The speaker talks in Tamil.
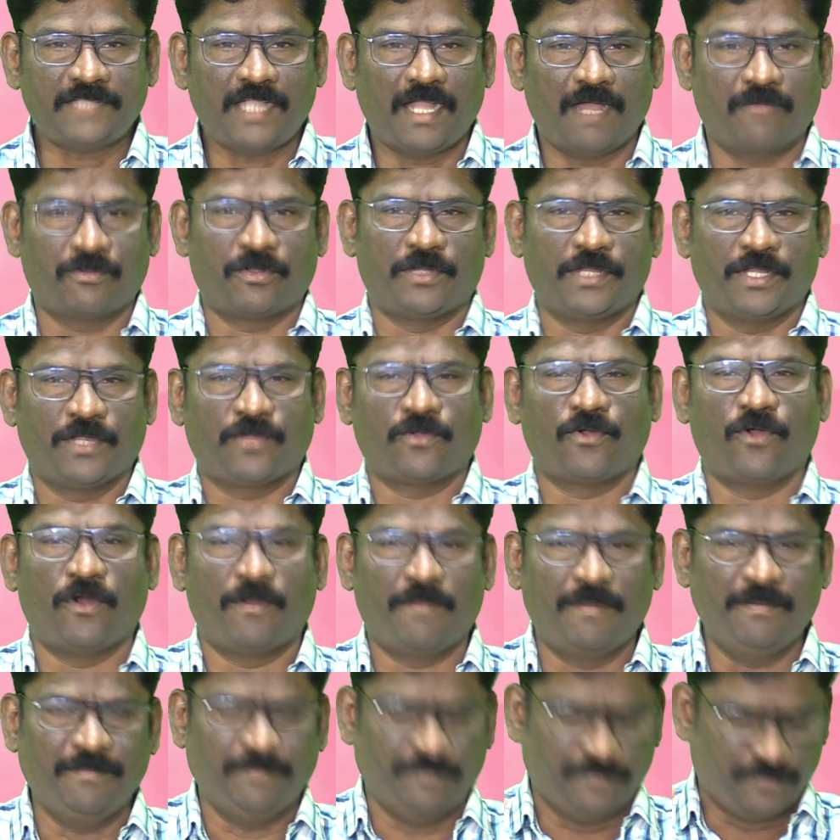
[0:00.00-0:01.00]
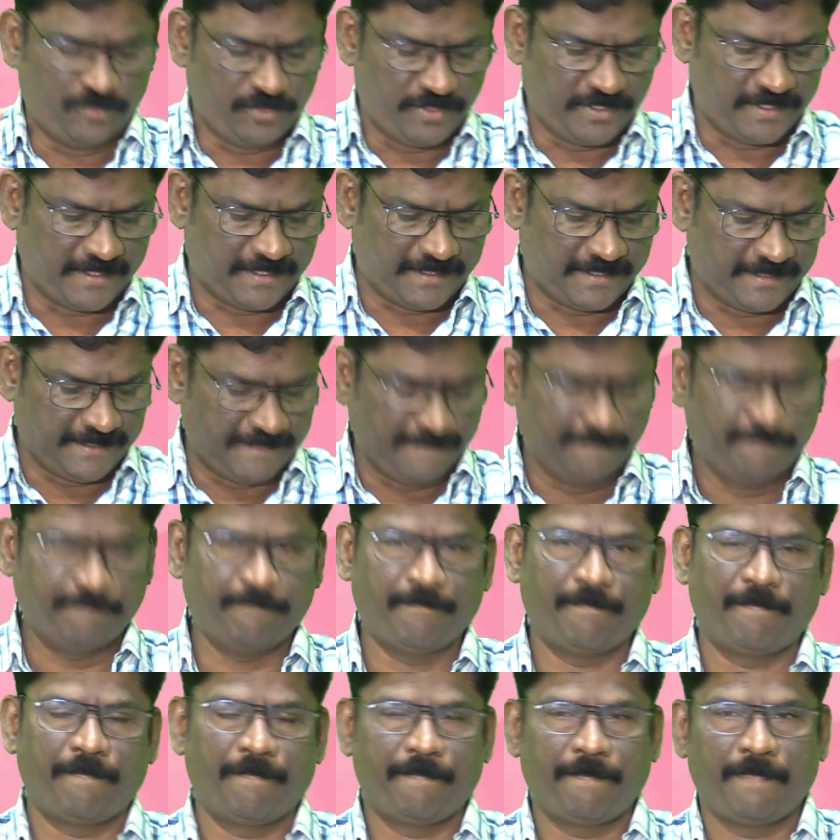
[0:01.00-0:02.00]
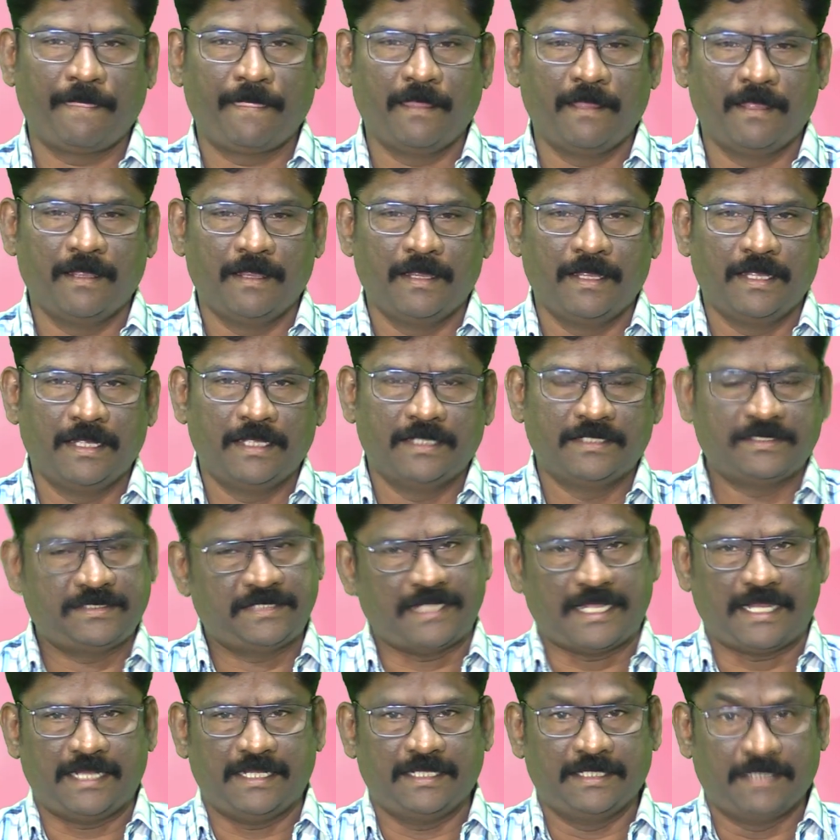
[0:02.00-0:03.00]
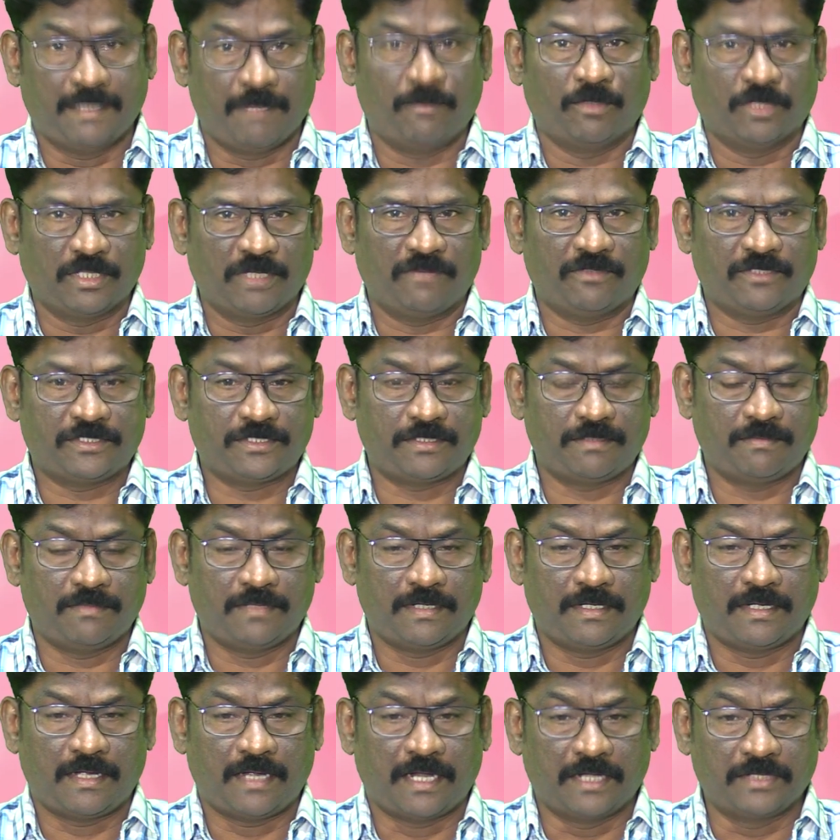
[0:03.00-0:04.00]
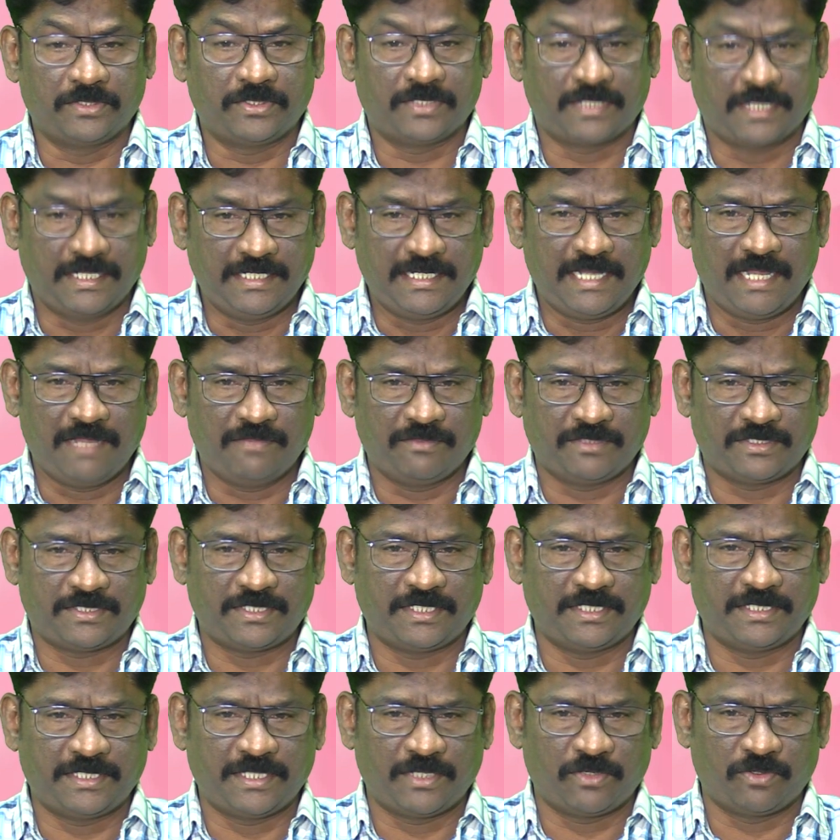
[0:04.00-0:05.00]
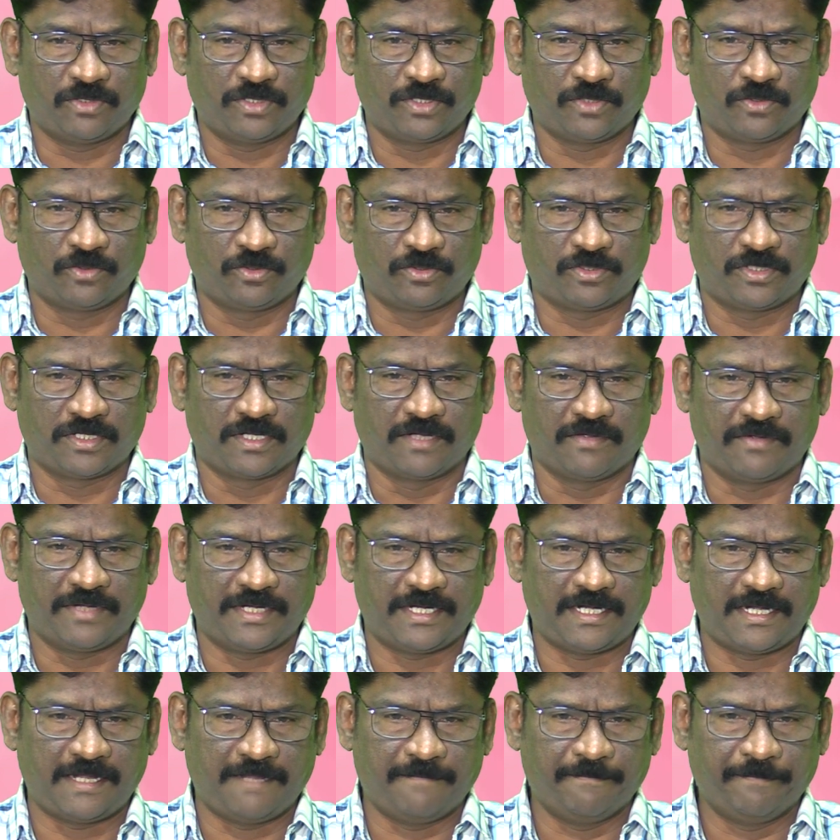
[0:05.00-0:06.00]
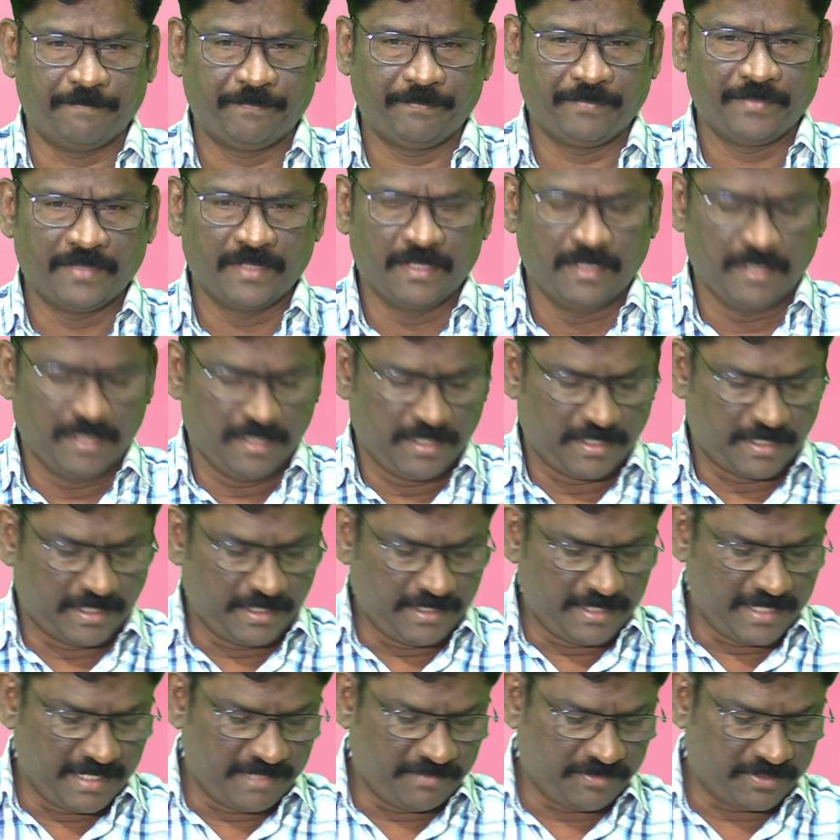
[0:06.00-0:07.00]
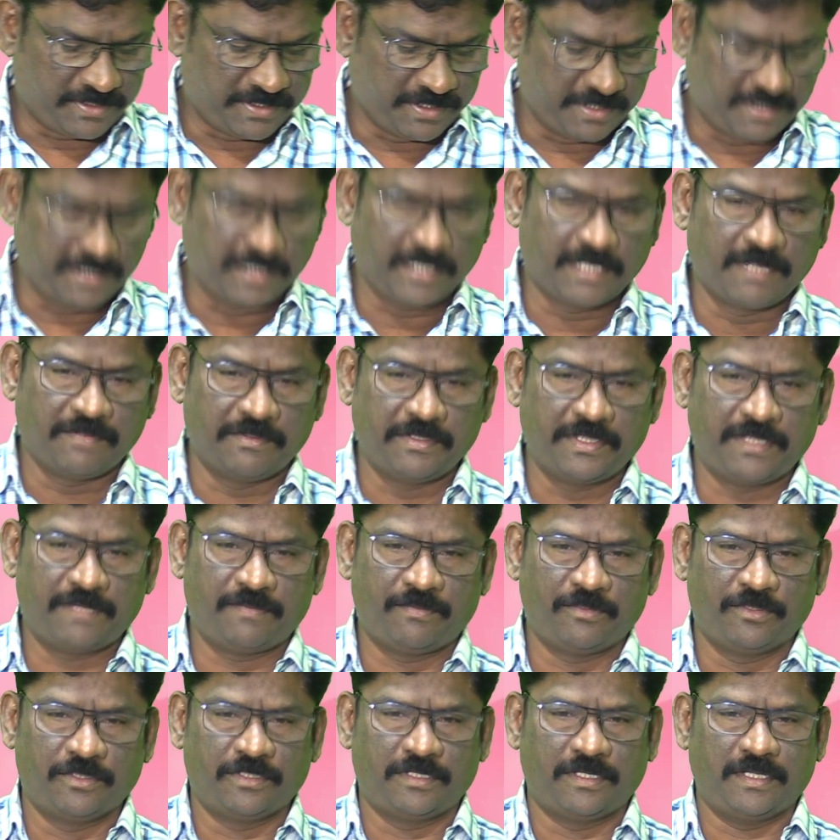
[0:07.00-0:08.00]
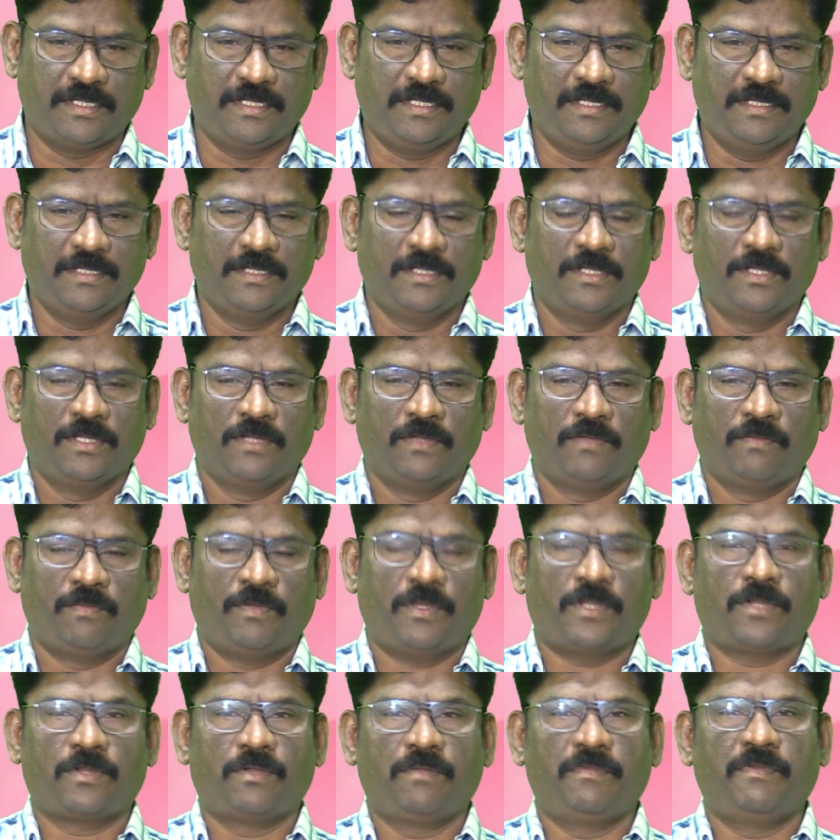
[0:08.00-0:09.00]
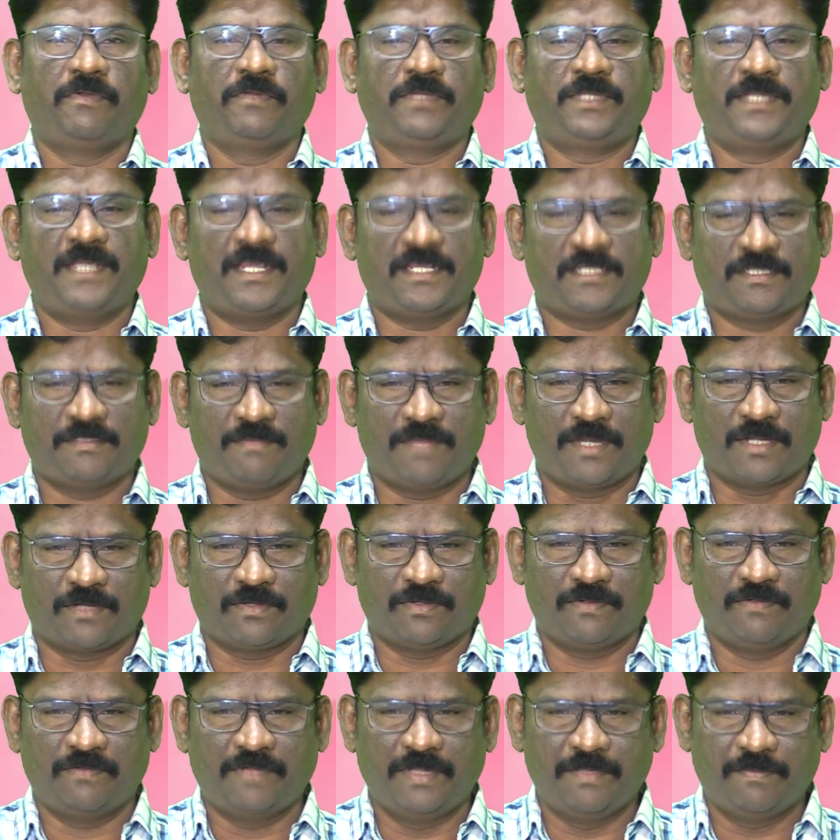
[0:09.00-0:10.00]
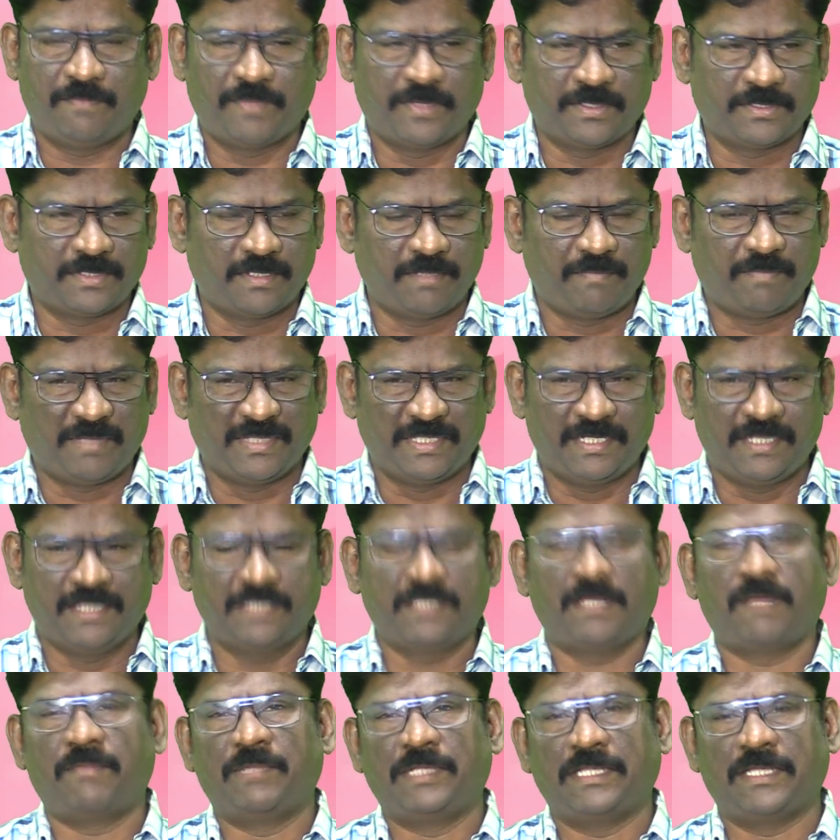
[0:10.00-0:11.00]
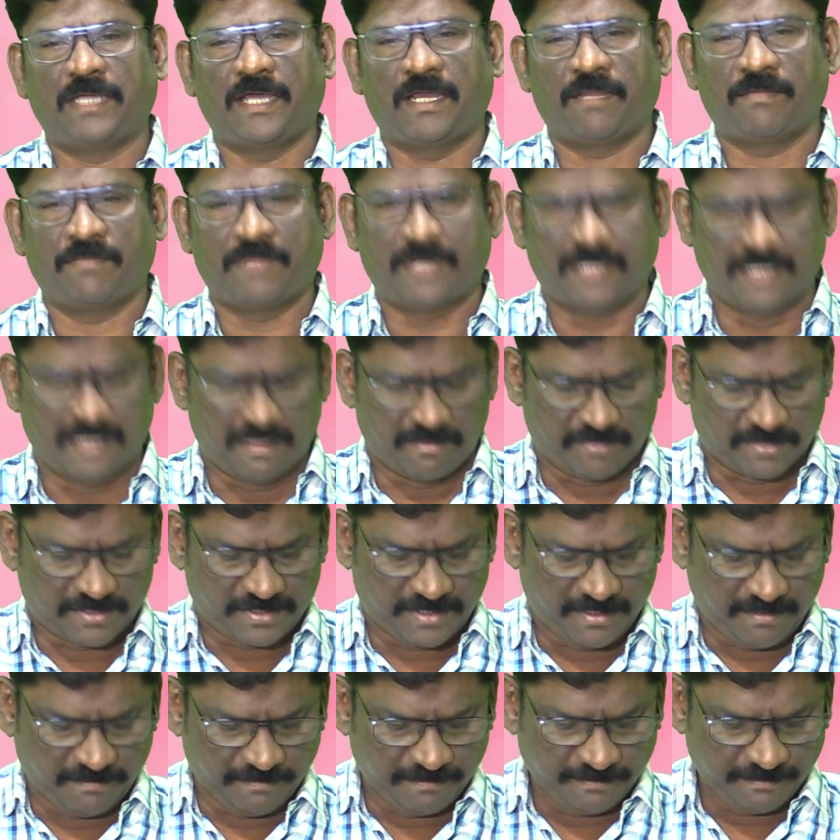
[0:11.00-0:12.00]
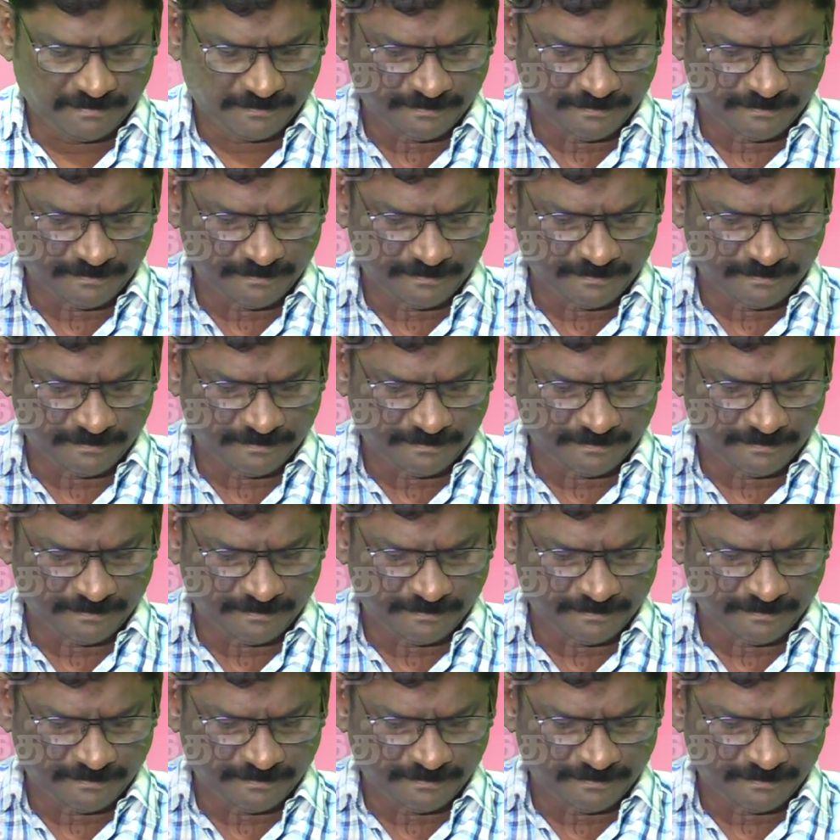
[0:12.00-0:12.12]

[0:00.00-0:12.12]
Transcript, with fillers: அவருடைய கோபம் முடிகிறது சரி இதான் முதல் வசனம் அடுத்து ரெண்டாவது வசனத்தை கொஞ்சம் குற்று கவனிக்கலாம் ரெண்டாவது வசனத்தை கவனிக்கும் போது பாருங்கள் ரொம்ப வித்தியாசமாக இருக்கும் வெளிப்படுத்தல் பதினைந்தாம் அதிகாரம் ரெண்டாம் வசனம்